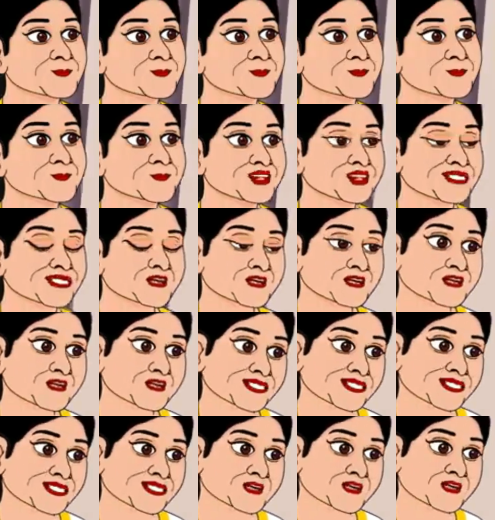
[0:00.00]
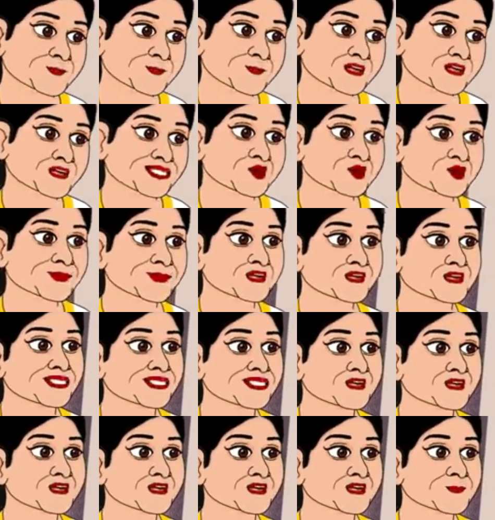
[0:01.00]
तुम्हारी पत्नी चमेली
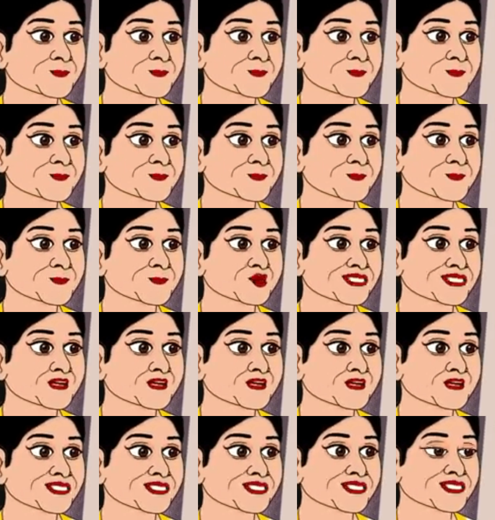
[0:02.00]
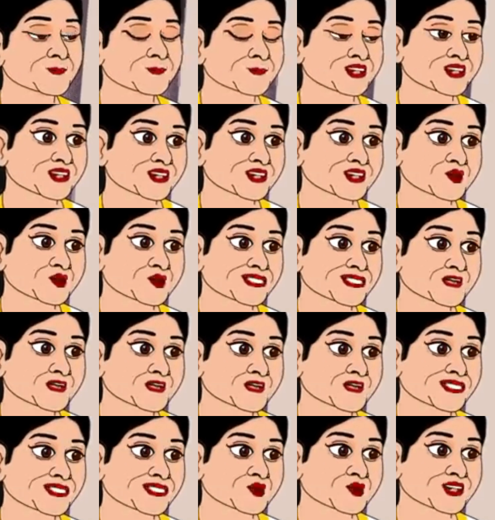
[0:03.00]
है चमेली उससे प्यार
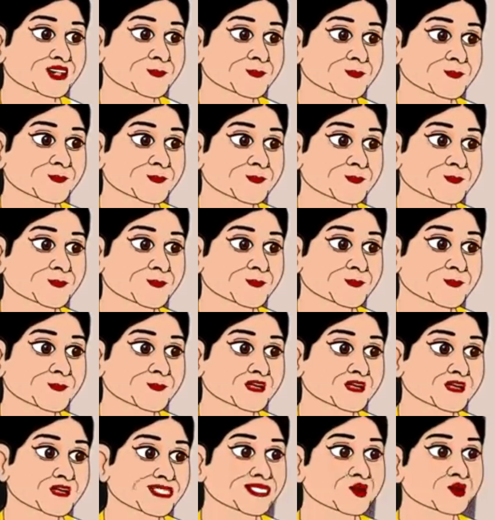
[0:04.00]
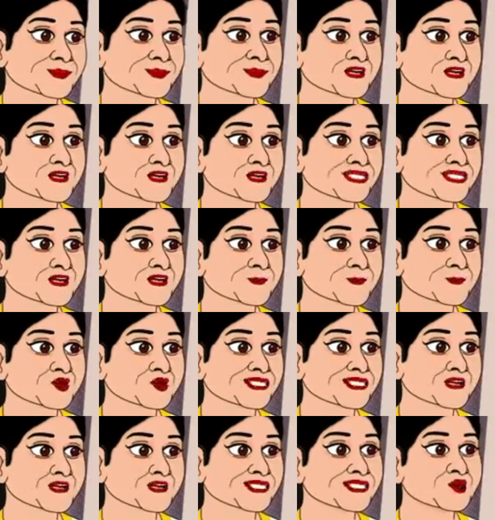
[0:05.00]
करो अरे तुम्हारे बच्चे
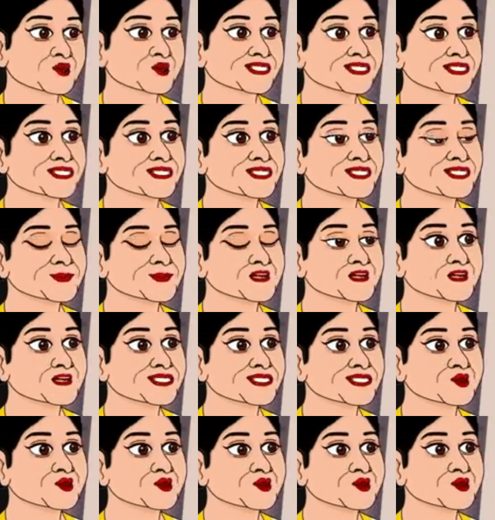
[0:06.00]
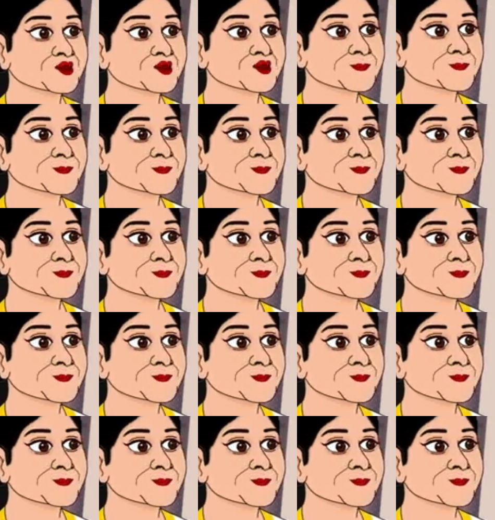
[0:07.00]
को जन्म देने वाली है वो